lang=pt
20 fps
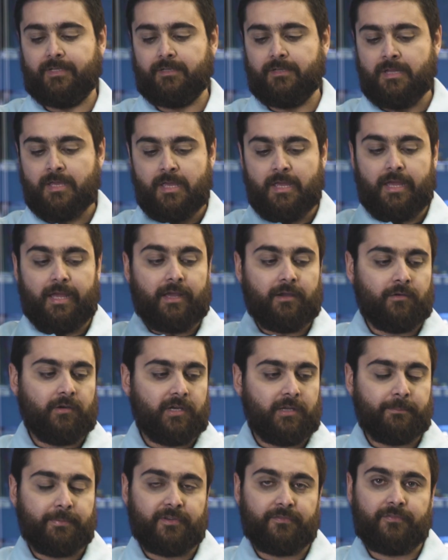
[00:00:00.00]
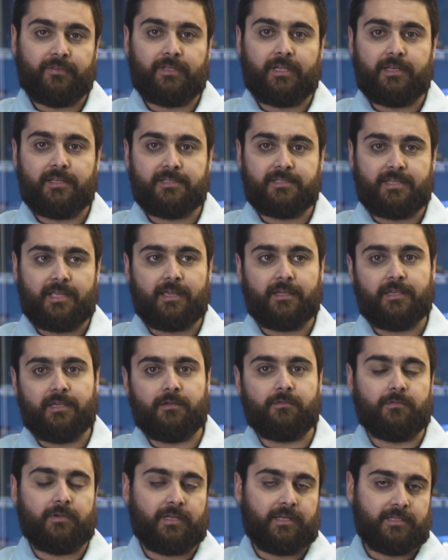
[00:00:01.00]
Tá? Agora, para finalizar aqui
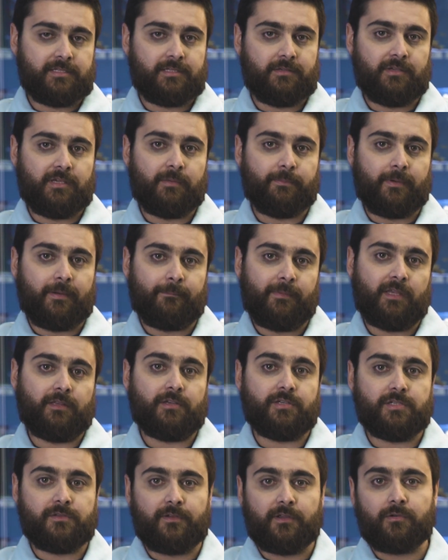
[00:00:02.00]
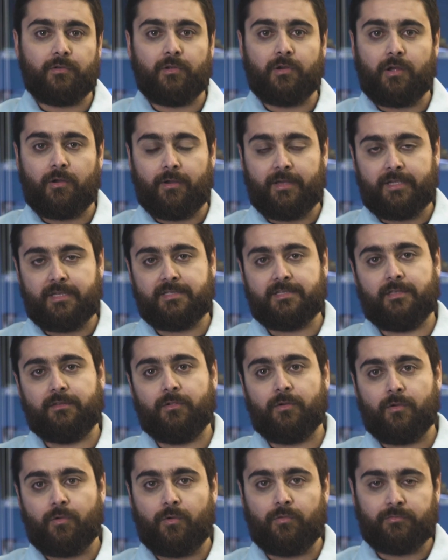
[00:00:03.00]
com relação ao equipamento, a gente vai colocar o
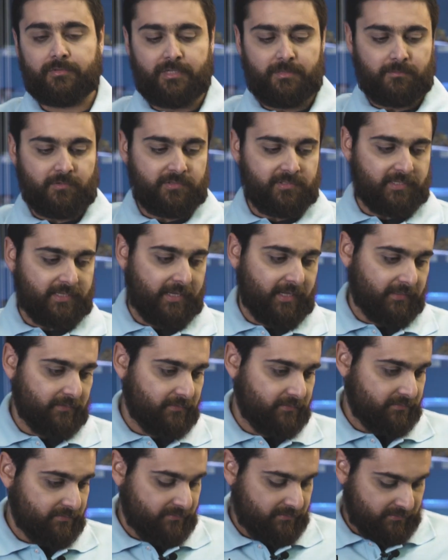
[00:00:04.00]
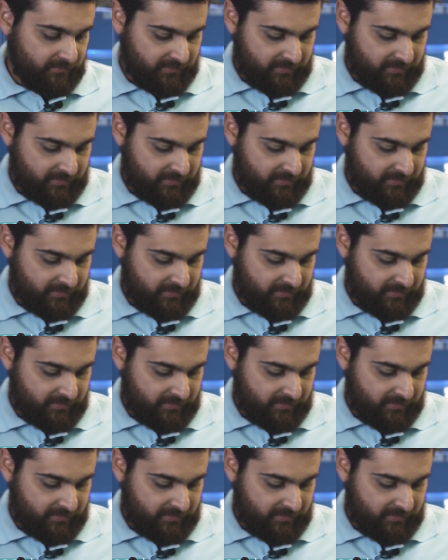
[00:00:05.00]
aquecedor com termostato.